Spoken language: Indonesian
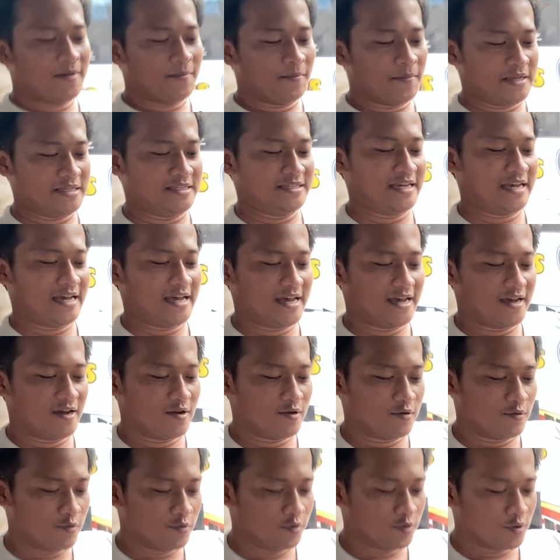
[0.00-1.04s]
meja
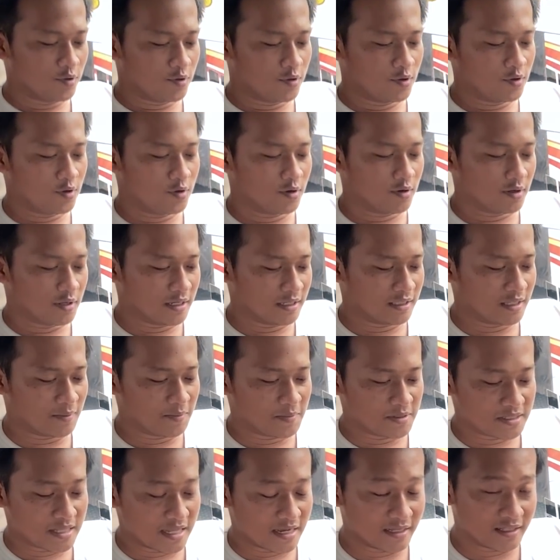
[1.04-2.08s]
untuk kita
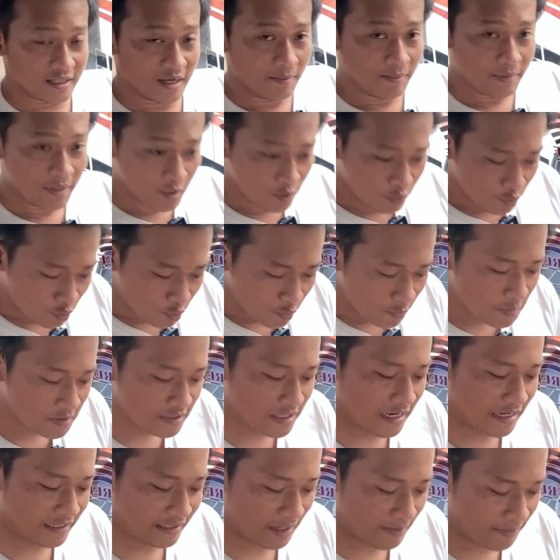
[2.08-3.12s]
misal kita minum
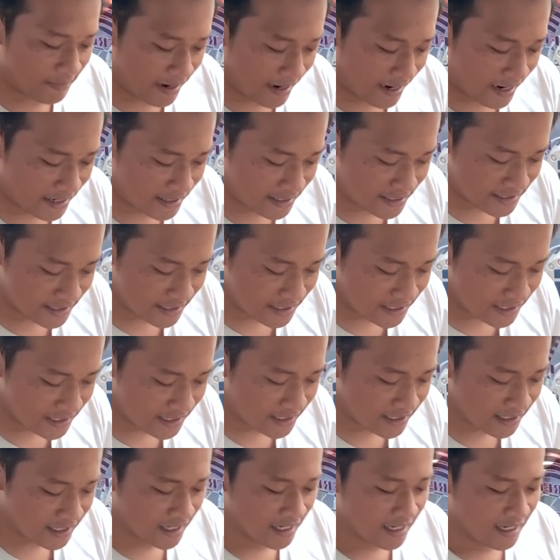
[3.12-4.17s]
misal kita makan di sini
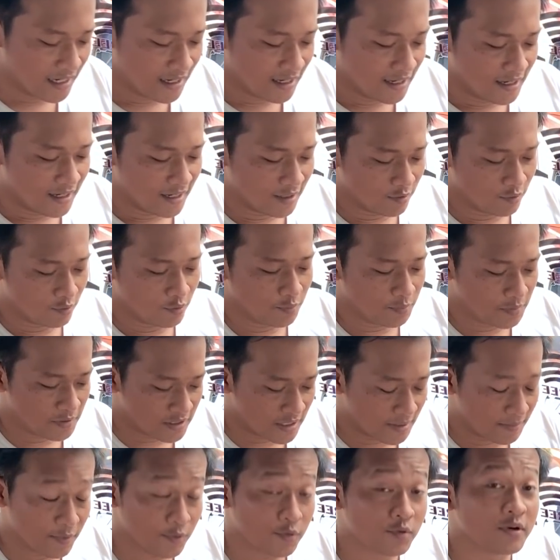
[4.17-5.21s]
itu
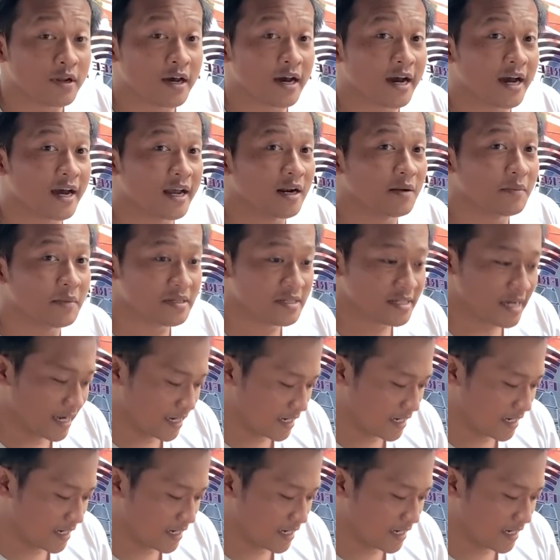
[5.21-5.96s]
bisa menggunakan meja